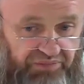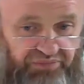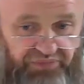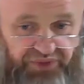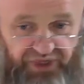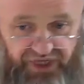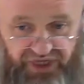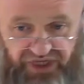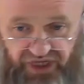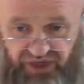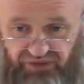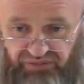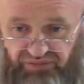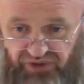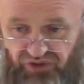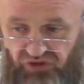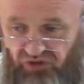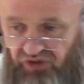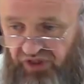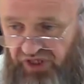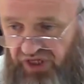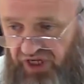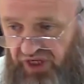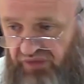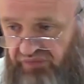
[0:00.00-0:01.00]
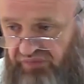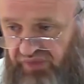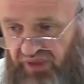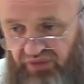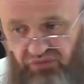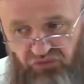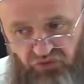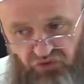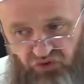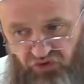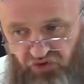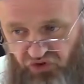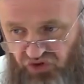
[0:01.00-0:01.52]
Peygamber olarak
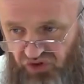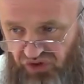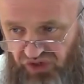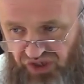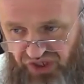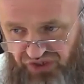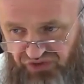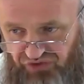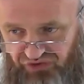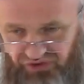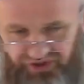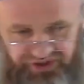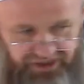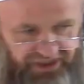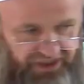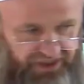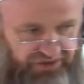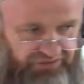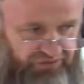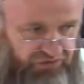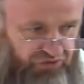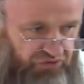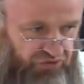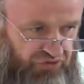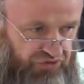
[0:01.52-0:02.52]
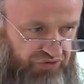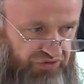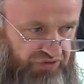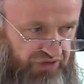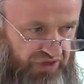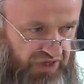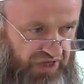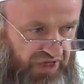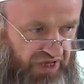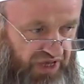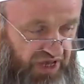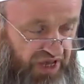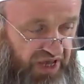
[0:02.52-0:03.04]
ben bunu çok arzu ederim diyor.
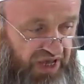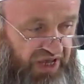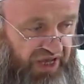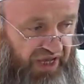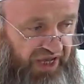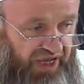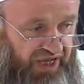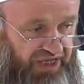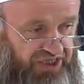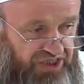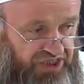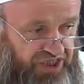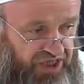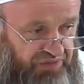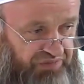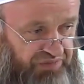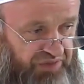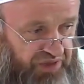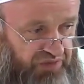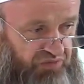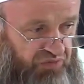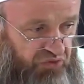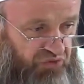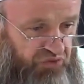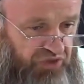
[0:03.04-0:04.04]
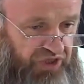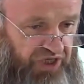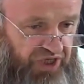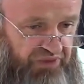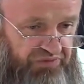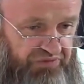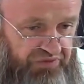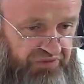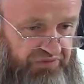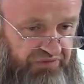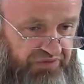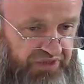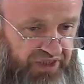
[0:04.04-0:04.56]
Ancak ben bunu
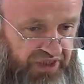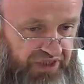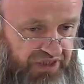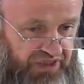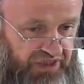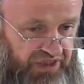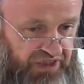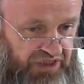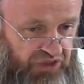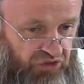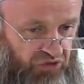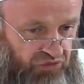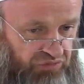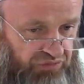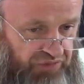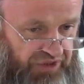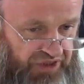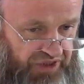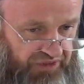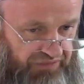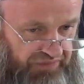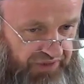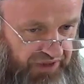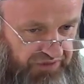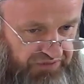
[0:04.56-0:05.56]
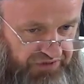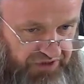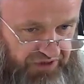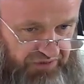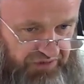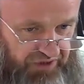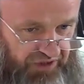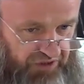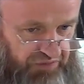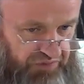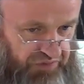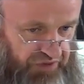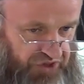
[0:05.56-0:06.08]
yaptığım takdirde ümmetim
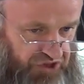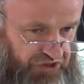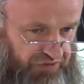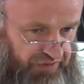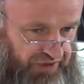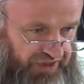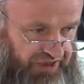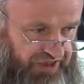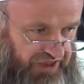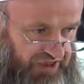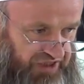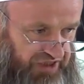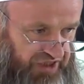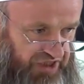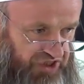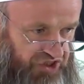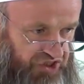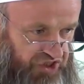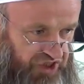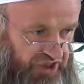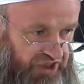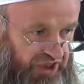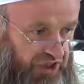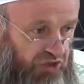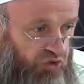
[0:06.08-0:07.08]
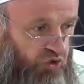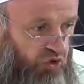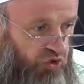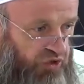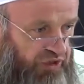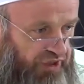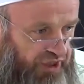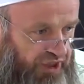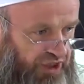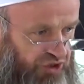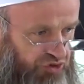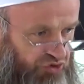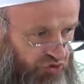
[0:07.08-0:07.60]
hepsi benim peşime takılacaklar.
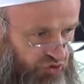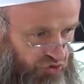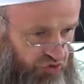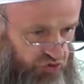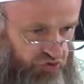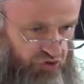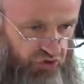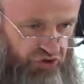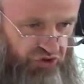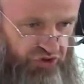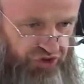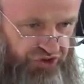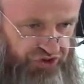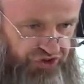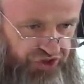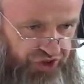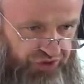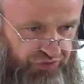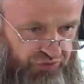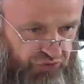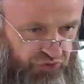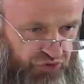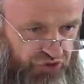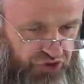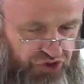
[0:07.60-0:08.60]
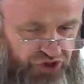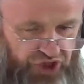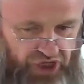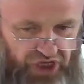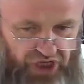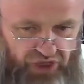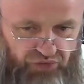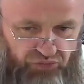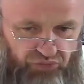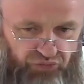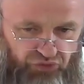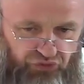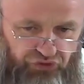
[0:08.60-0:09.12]
Onlara çok zor olacak bu iş.
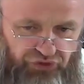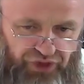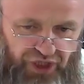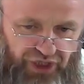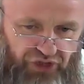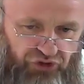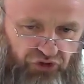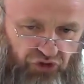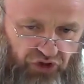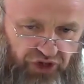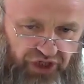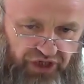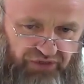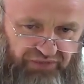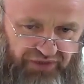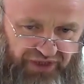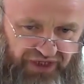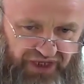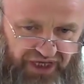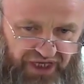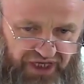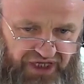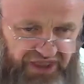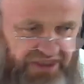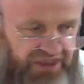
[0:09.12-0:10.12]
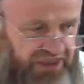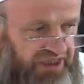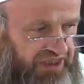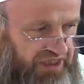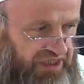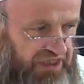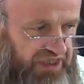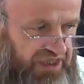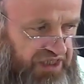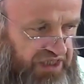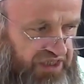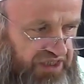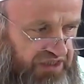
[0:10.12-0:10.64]
Bundan dolayı ben her
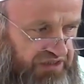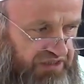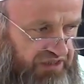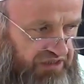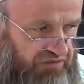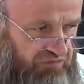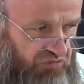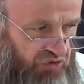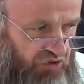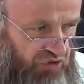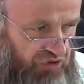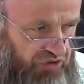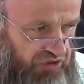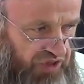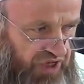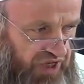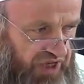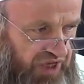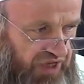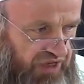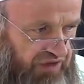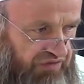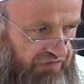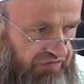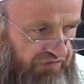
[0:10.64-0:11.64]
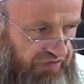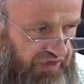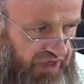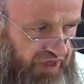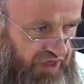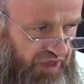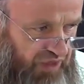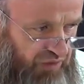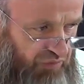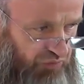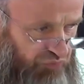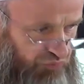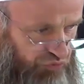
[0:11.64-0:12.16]
seriye katılmıyor
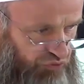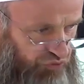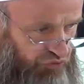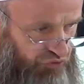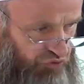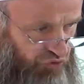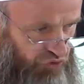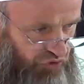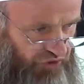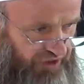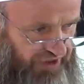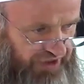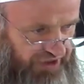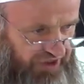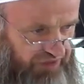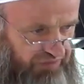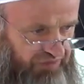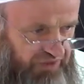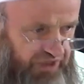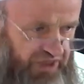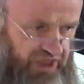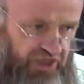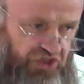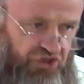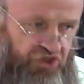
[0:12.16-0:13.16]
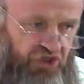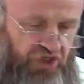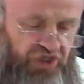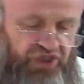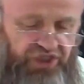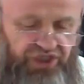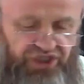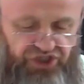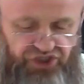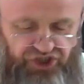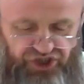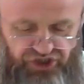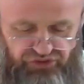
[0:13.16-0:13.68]
ve bu söylediğimi
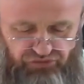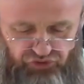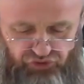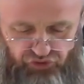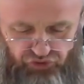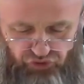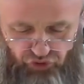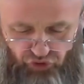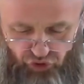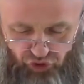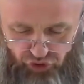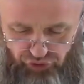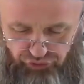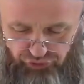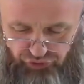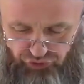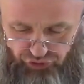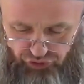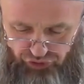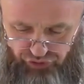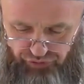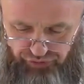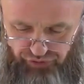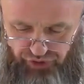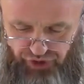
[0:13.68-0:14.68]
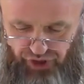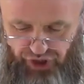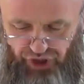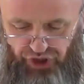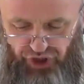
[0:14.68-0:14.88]
gerçekleştirmiş olmuyorum.